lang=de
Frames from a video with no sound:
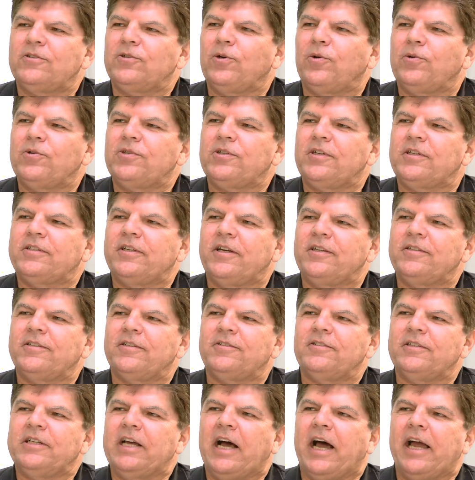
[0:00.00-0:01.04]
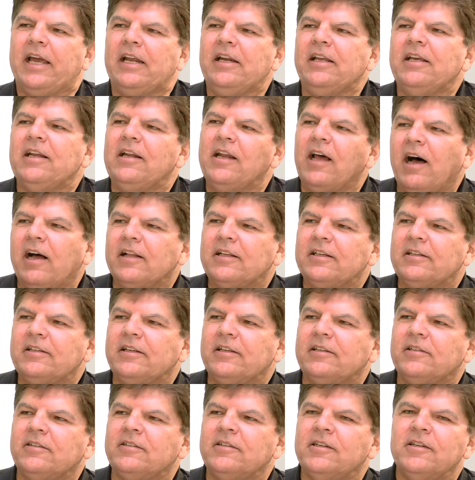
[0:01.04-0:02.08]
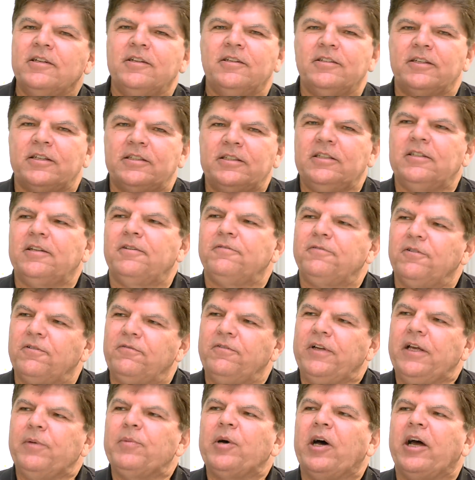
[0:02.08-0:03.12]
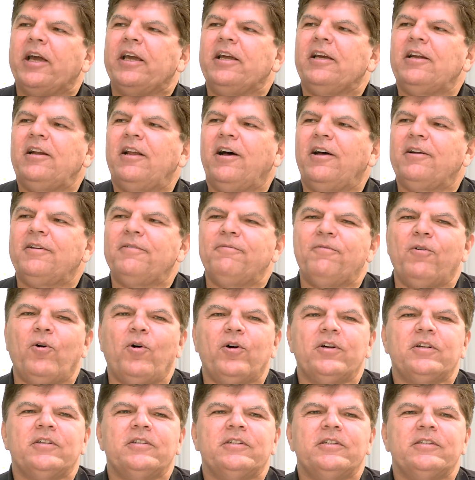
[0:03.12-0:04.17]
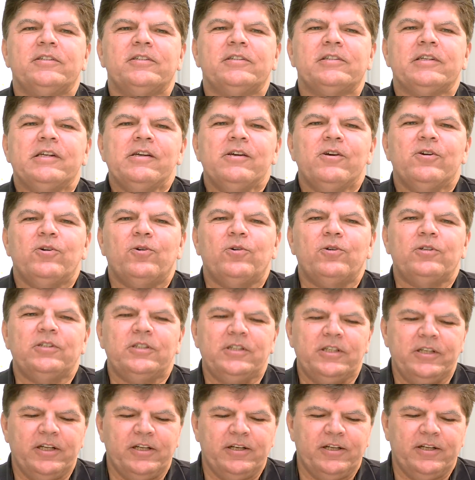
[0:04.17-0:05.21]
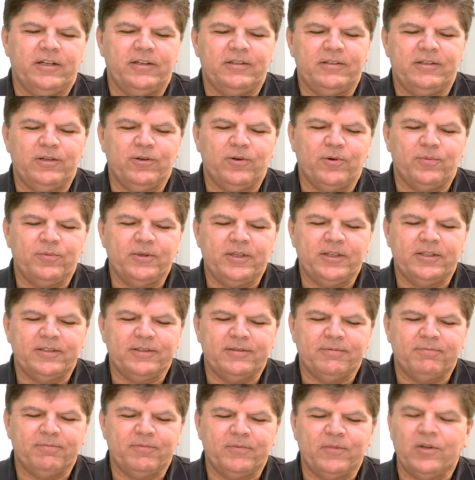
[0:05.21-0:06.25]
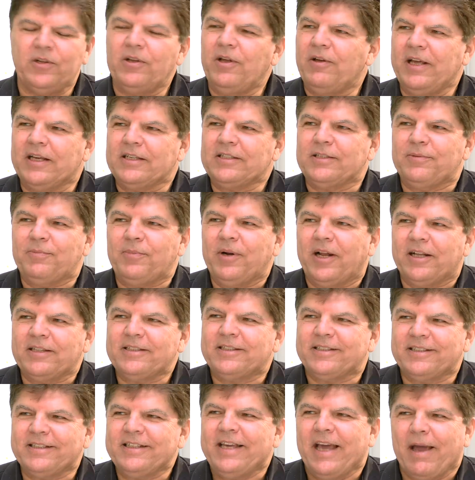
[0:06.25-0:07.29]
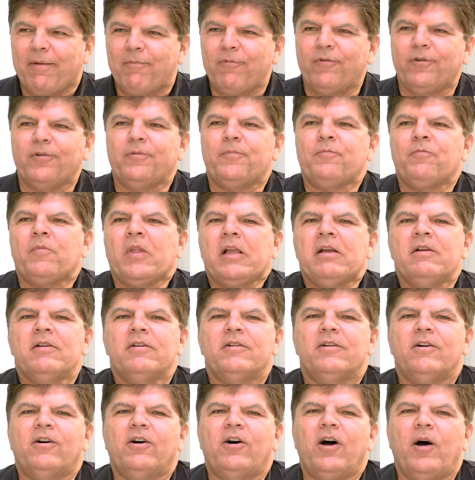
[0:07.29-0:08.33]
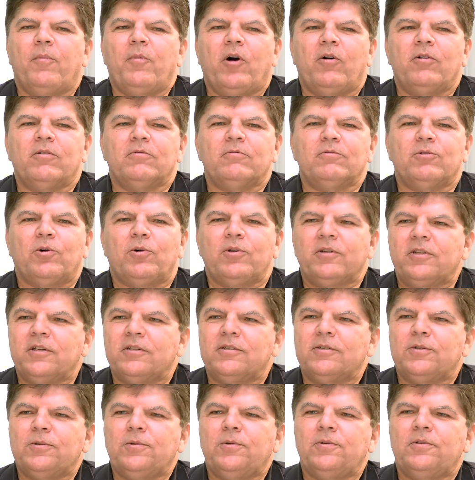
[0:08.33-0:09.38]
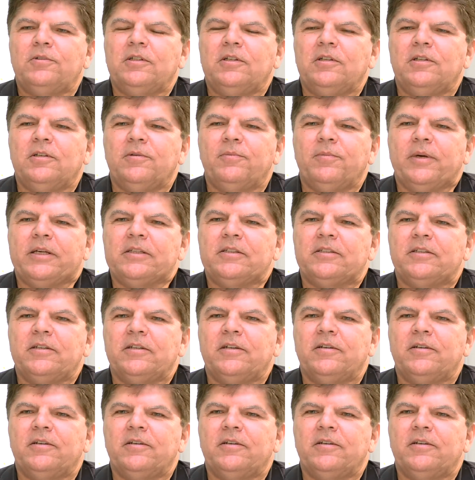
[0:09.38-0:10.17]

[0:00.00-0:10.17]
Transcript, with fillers: social. Das heißt also, der Eingeladene, der sieht dann, von wem er eingeladen worden ist. Und diejenigen, die um den ersten Platz kämpfen, äh, haben auch einen Grund dazu. Die Messe